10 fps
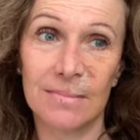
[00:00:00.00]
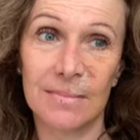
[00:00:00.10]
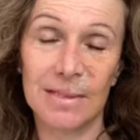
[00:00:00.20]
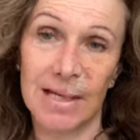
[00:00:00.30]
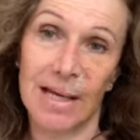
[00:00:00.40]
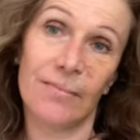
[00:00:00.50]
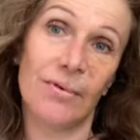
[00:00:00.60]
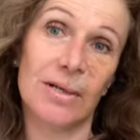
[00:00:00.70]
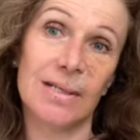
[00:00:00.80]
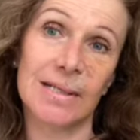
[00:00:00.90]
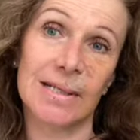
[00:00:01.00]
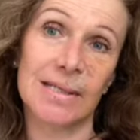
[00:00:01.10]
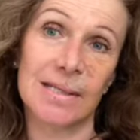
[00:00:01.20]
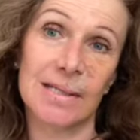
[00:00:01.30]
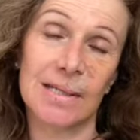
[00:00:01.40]
zeigen wollte, dass
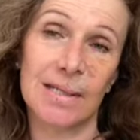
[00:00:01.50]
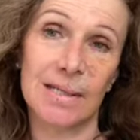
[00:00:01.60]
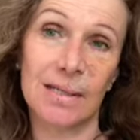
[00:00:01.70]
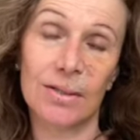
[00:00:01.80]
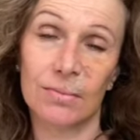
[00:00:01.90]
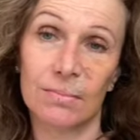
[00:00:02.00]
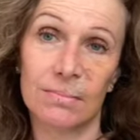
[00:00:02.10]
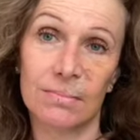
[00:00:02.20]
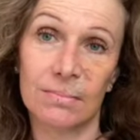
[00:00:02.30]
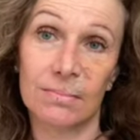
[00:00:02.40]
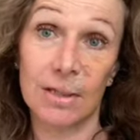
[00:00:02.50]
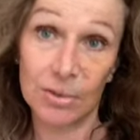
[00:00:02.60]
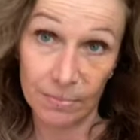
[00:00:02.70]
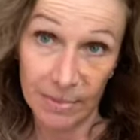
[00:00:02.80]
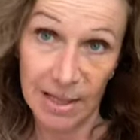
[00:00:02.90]
es hier nicht um,
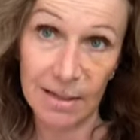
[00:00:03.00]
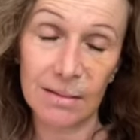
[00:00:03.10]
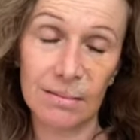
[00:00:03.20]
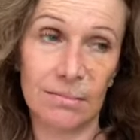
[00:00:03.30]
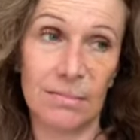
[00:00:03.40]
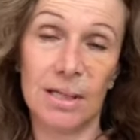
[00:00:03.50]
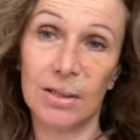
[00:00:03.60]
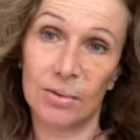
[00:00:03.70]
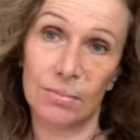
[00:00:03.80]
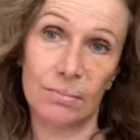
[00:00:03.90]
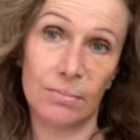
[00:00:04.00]
also mir, nicht um